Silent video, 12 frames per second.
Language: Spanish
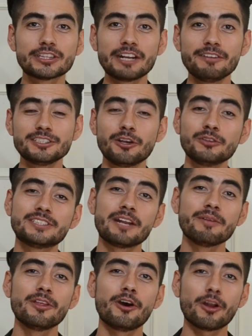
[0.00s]
Otra vez yo, un
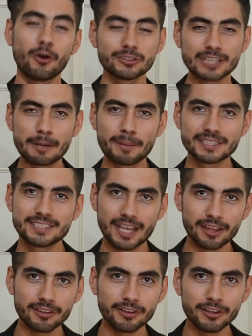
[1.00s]
servidor, Oscar
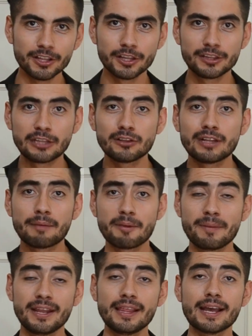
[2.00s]
Preciado, dándoles la
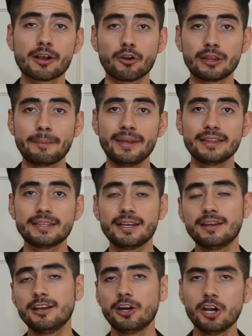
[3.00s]
bienvenida a
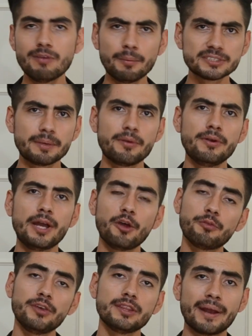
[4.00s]
Cornamenta. Hoy vamos a ver un
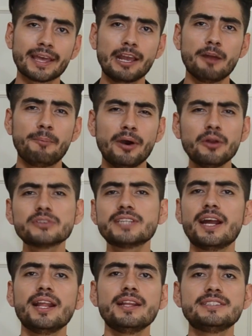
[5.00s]
outfit para que lo puedan
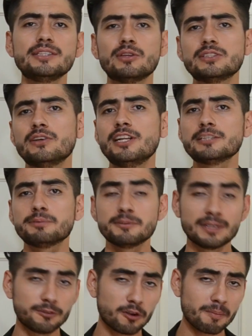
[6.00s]
usar en situaciones
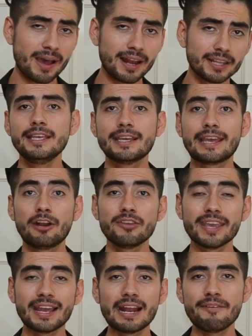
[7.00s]
pues más formales y que
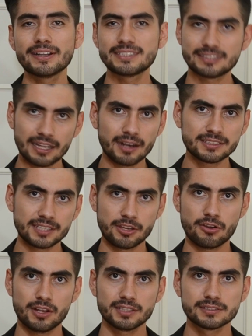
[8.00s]
no lleguen a verse tan
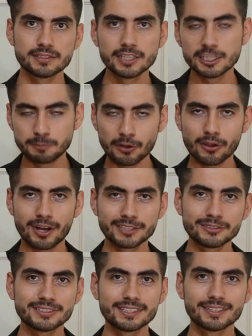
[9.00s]
señores. Espero que
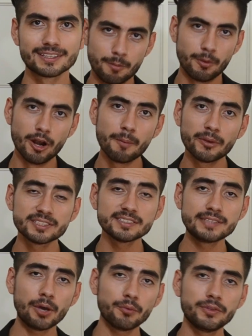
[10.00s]
les guste. Bueno, pues
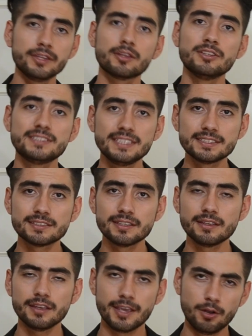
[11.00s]
este outfit
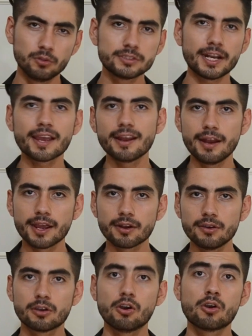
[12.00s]
consiste en un traje
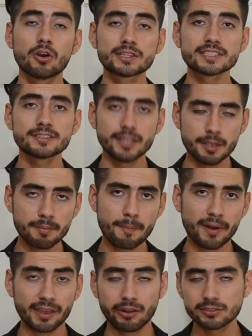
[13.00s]
negro con corte slim
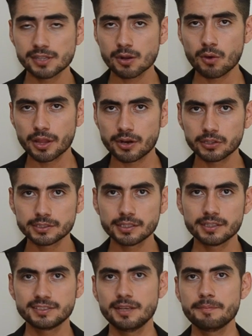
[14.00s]
para que no sea el
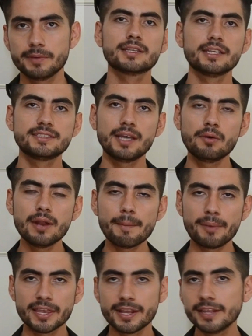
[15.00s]
cuadrote de siempre. Que sea
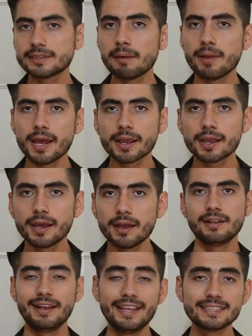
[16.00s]
una playerita
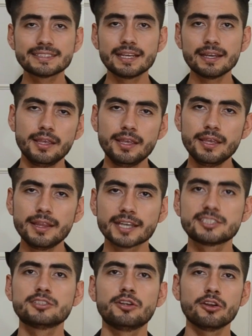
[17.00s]
blanca, lisa y
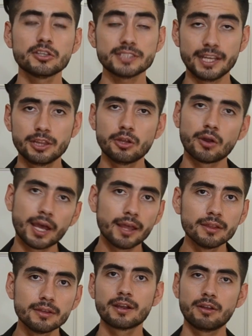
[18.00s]
de accesorios en dorado.